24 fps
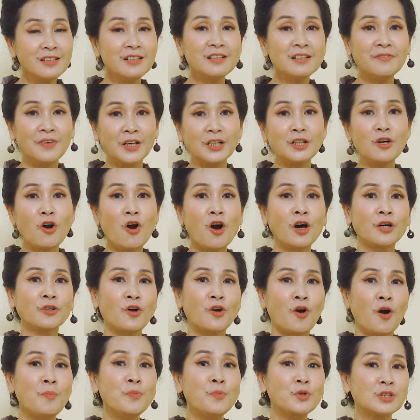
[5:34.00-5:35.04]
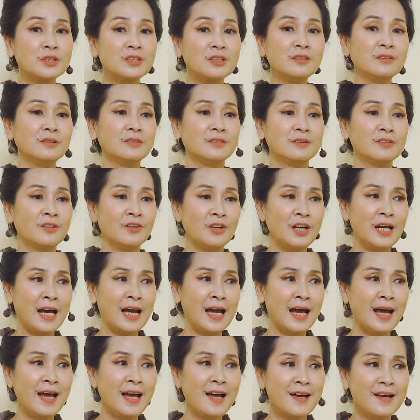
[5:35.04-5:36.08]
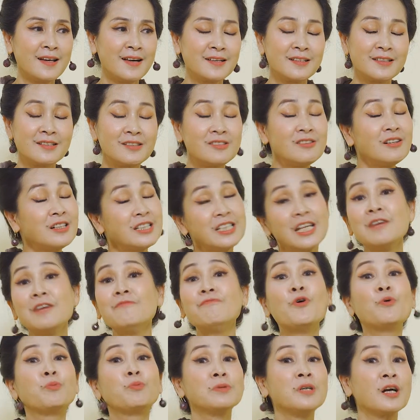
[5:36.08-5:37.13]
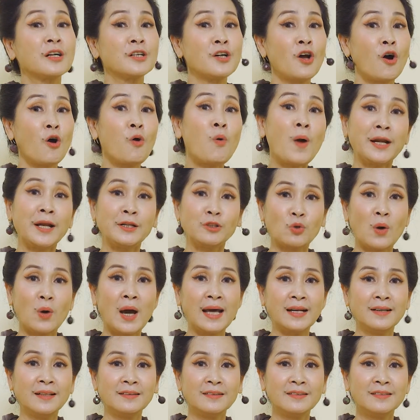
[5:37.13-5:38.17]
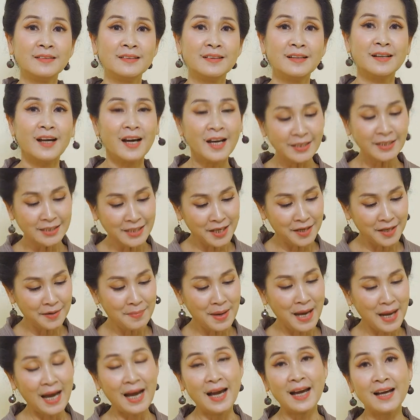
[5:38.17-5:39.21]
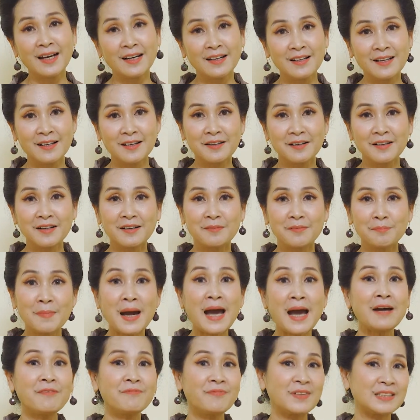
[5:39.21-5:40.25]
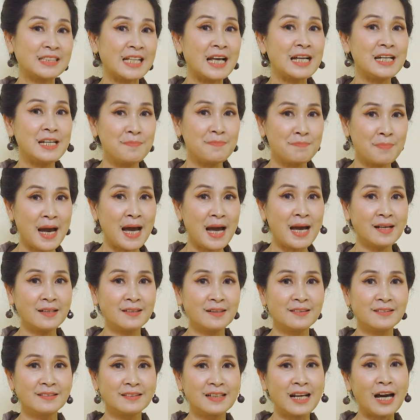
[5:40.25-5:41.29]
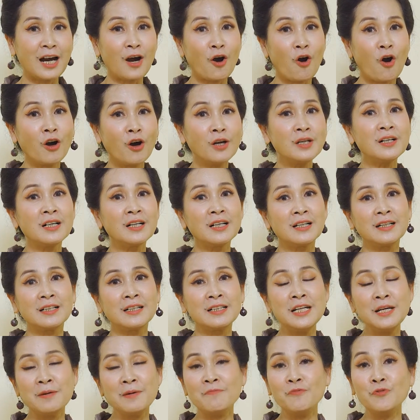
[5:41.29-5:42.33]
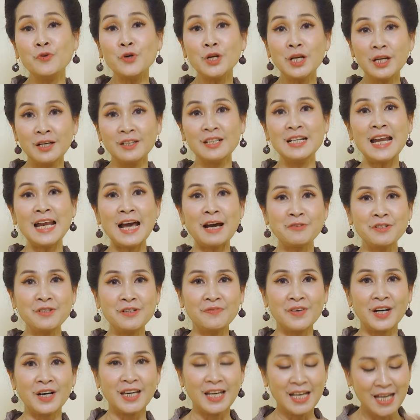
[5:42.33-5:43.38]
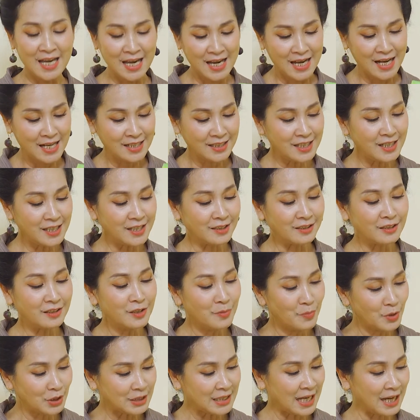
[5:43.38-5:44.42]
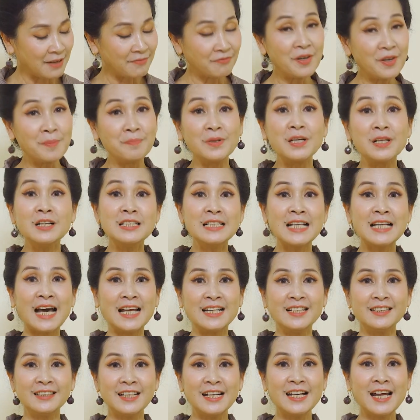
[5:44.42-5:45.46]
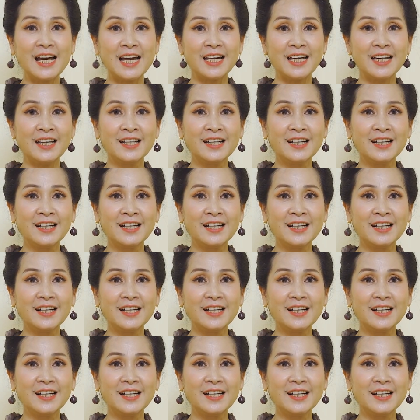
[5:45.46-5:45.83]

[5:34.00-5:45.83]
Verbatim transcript: như vẫn còn có một sự gọi là chưa chinh phục được nó hoàn toàn. Ấy thế mà bác và gia đình bác đã có được niềm vui lớn lao như vậy chỉ từ một sản phẩm đơn giản như thế này